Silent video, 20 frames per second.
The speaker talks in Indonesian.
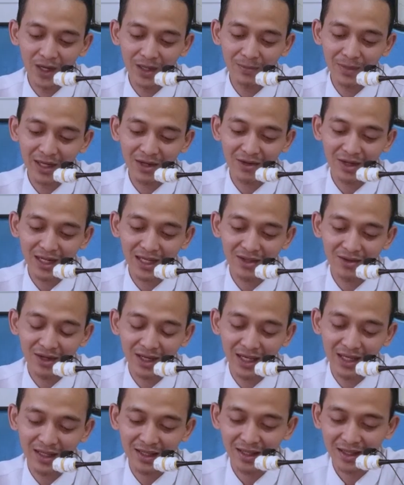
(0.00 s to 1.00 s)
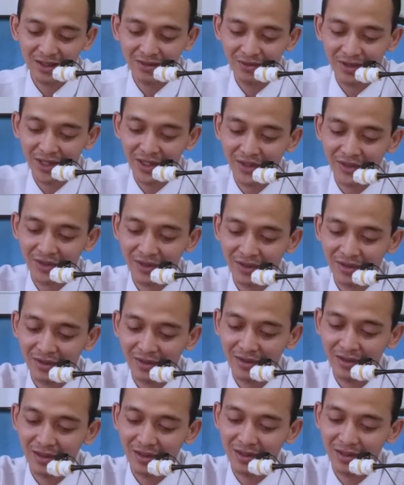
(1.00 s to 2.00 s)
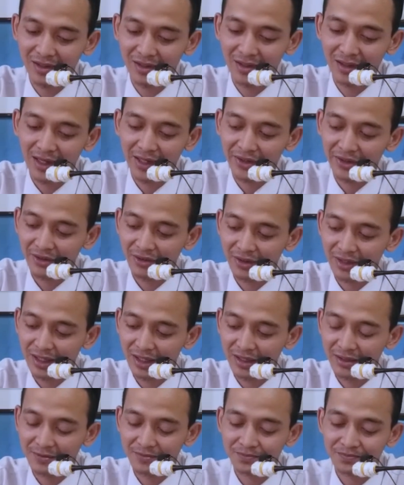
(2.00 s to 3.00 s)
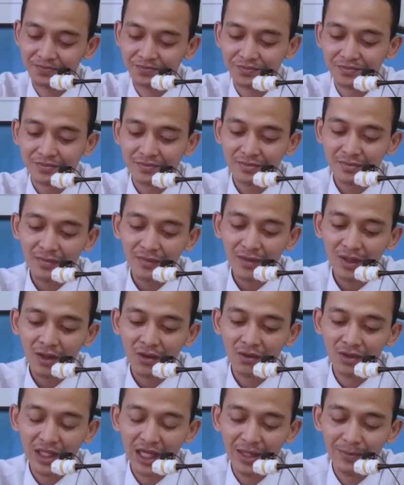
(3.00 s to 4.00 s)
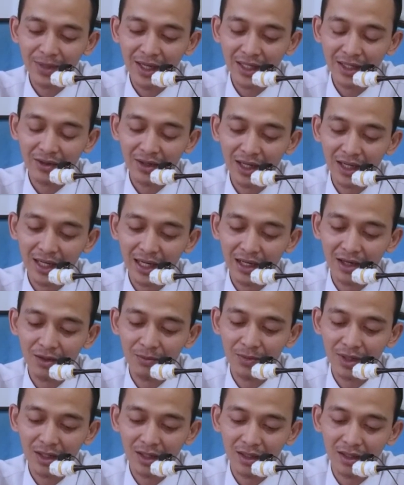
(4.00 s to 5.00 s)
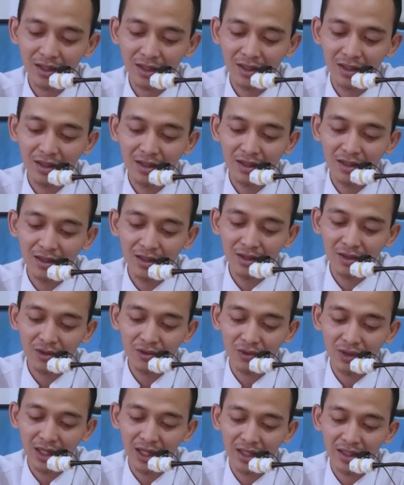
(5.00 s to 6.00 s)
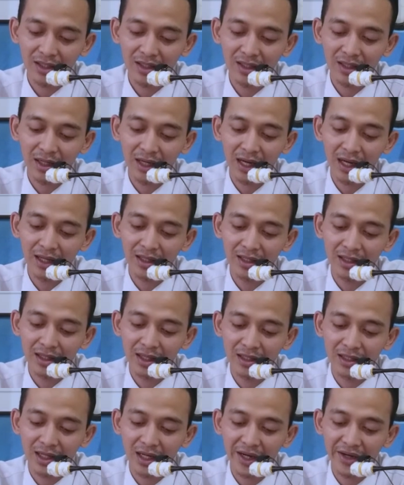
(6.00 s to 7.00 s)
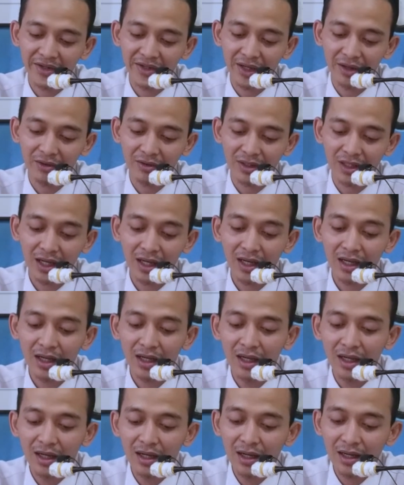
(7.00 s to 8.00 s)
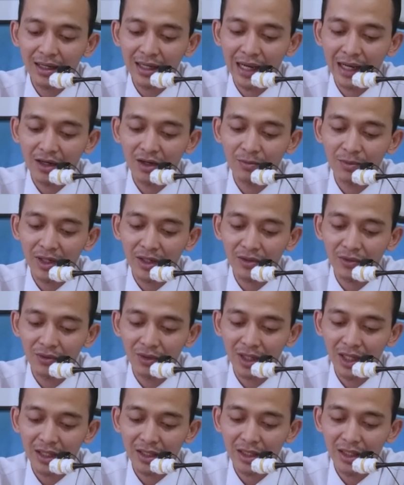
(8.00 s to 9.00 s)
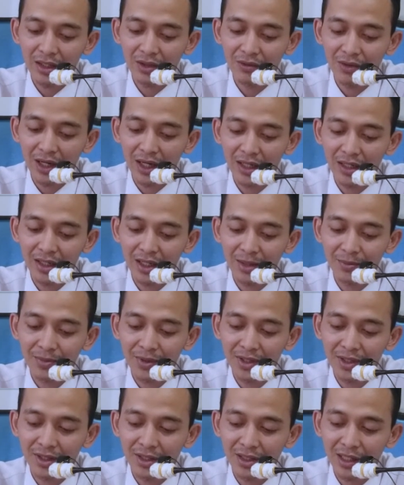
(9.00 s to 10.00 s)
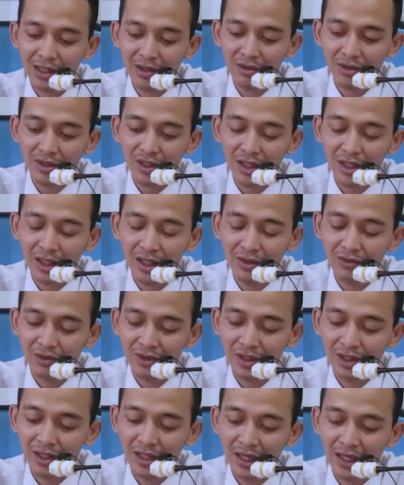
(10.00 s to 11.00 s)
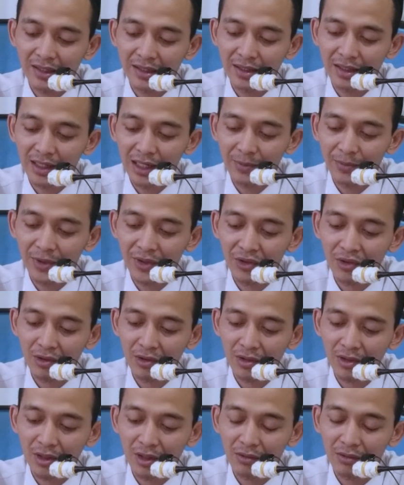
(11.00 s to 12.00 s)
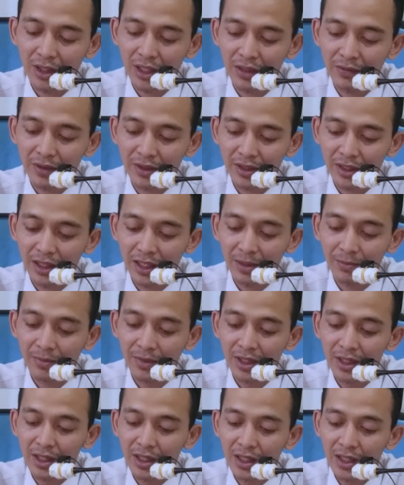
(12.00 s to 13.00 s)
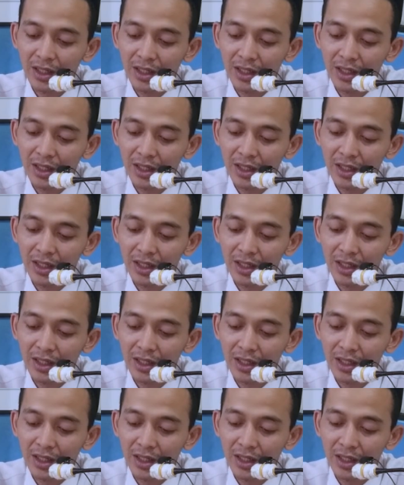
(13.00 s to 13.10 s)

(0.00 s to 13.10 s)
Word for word: Wal makolatul hadiatu asyrota eh, Utai makolah kang nomor sulas hadiatu asyrota kang nomor sulas iku an nabi jinaruta saking gusti kanjeng nabi sallallahu alaihi wasallam